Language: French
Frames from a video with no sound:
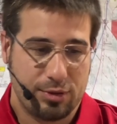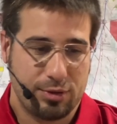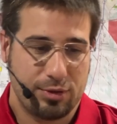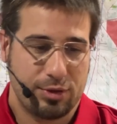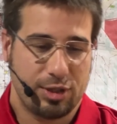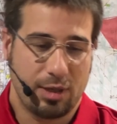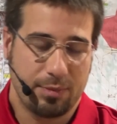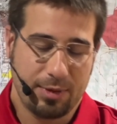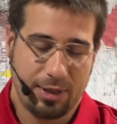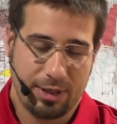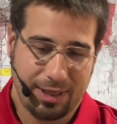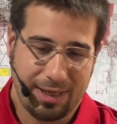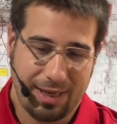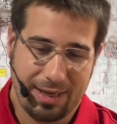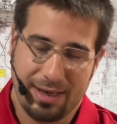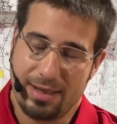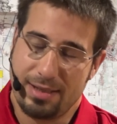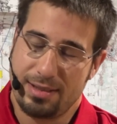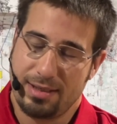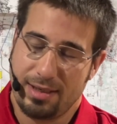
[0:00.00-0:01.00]
du championnat
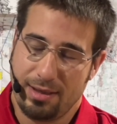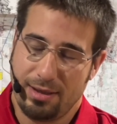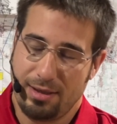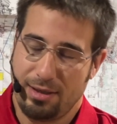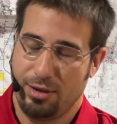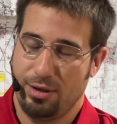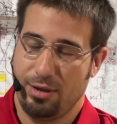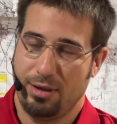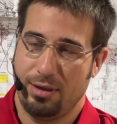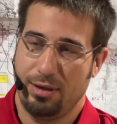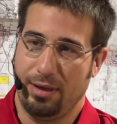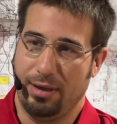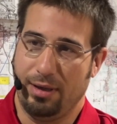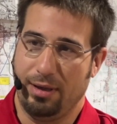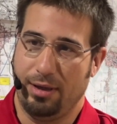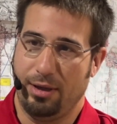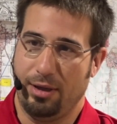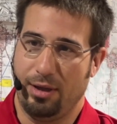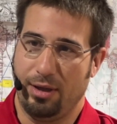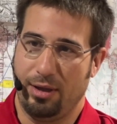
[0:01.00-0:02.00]
canadien qui, euh,
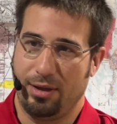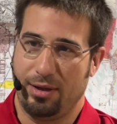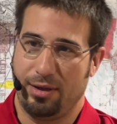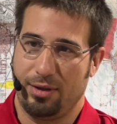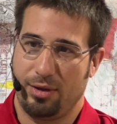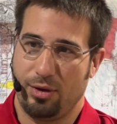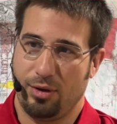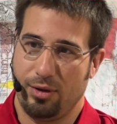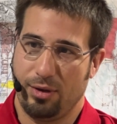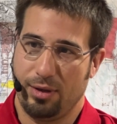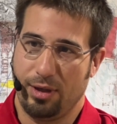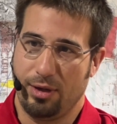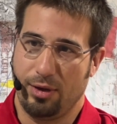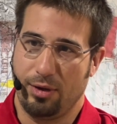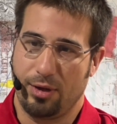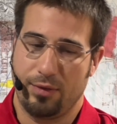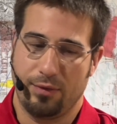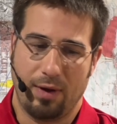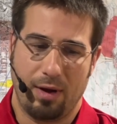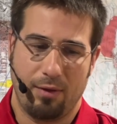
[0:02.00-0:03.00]

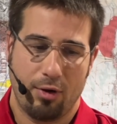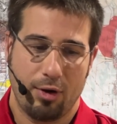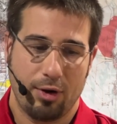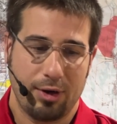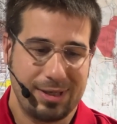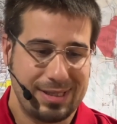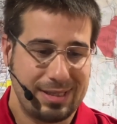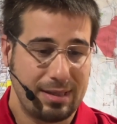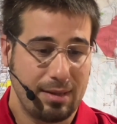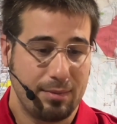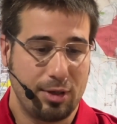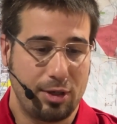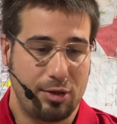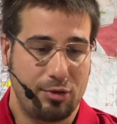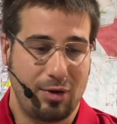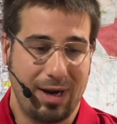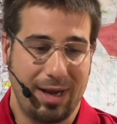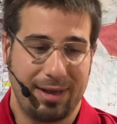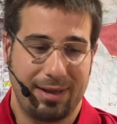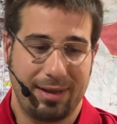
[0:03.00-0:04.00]
euh, va avoir un système de
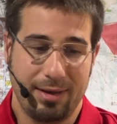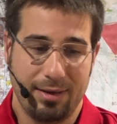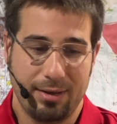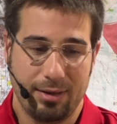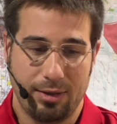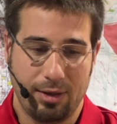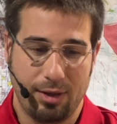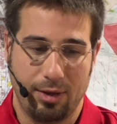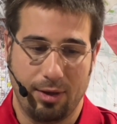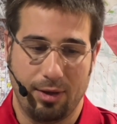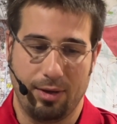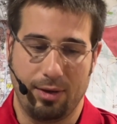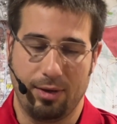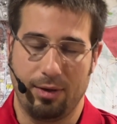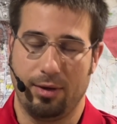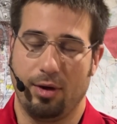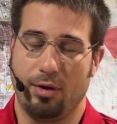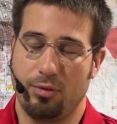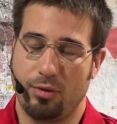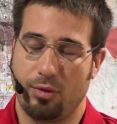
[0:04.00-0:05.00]
tracking.
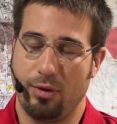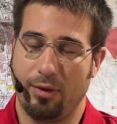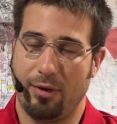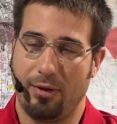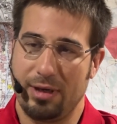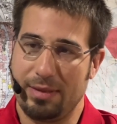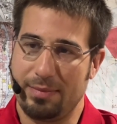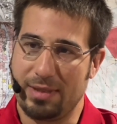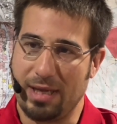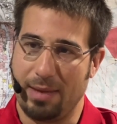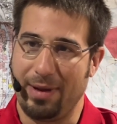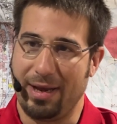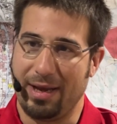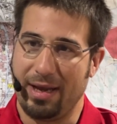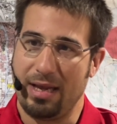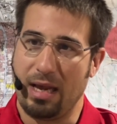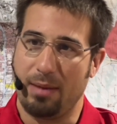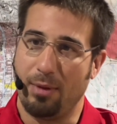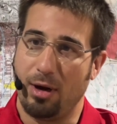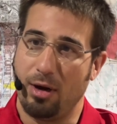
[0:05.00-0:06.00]
donc, on aura des
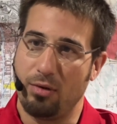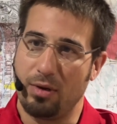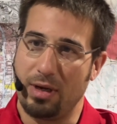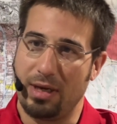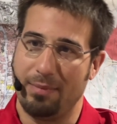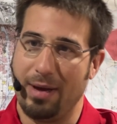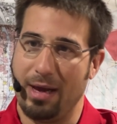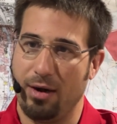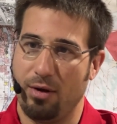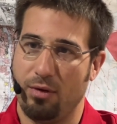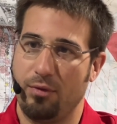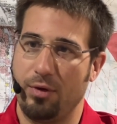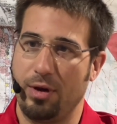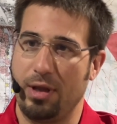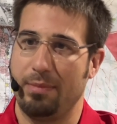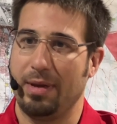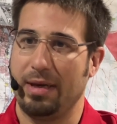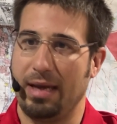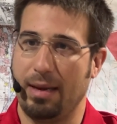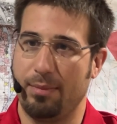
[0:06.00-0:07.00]
appareils à bord où les ballons
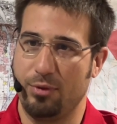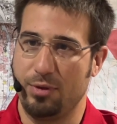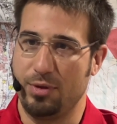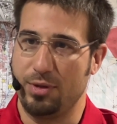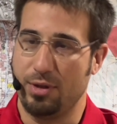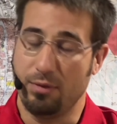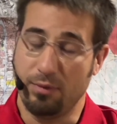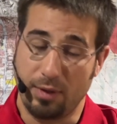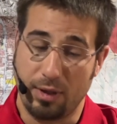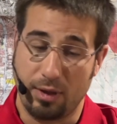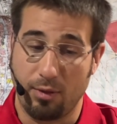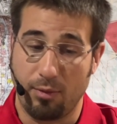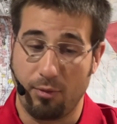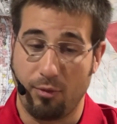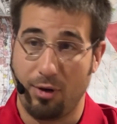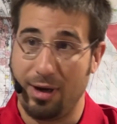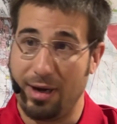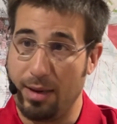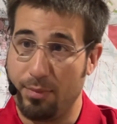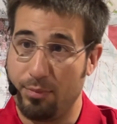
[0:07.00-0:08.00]
vont y mettre la position. on va
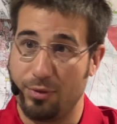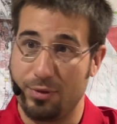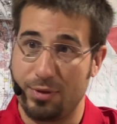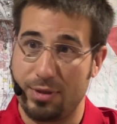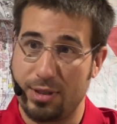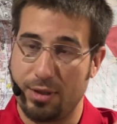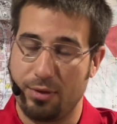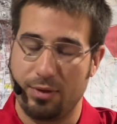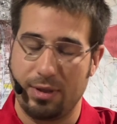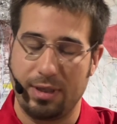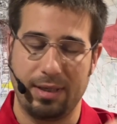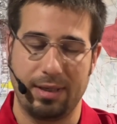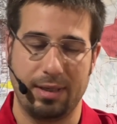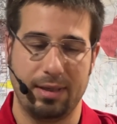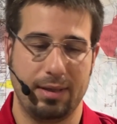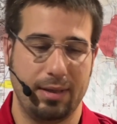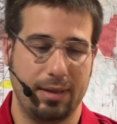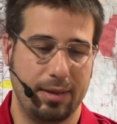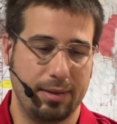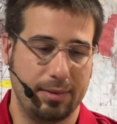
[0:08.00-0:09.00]
voir la position
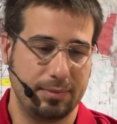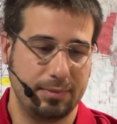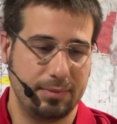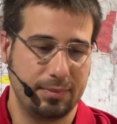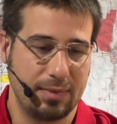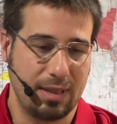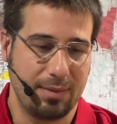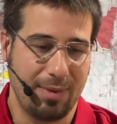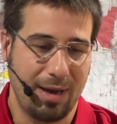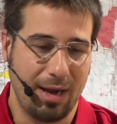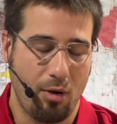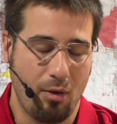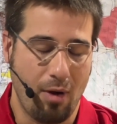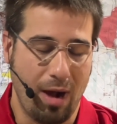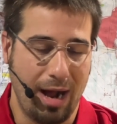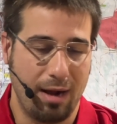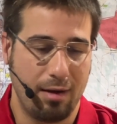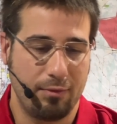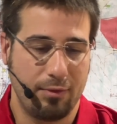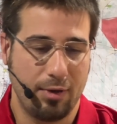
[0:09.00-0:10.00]
des, ballons
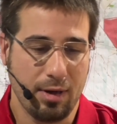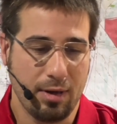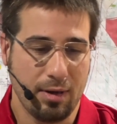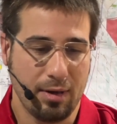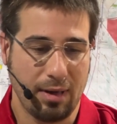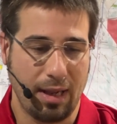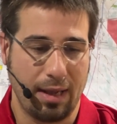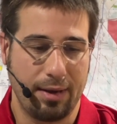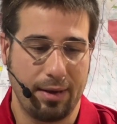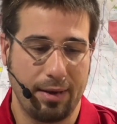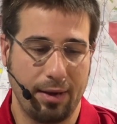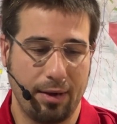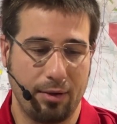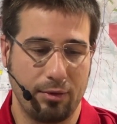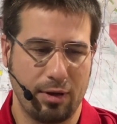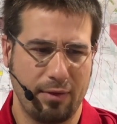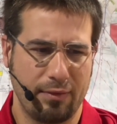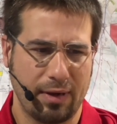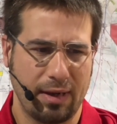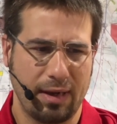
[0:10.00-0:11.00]
en vol.
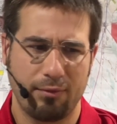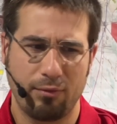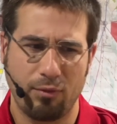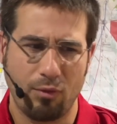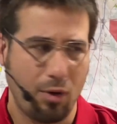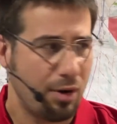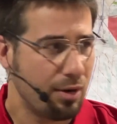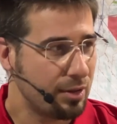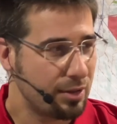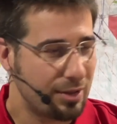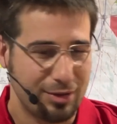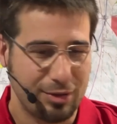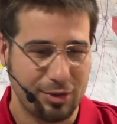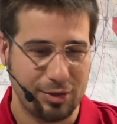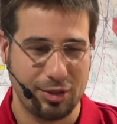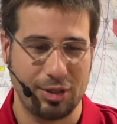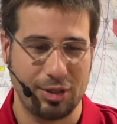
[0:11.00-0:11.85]
on devrait voir, là,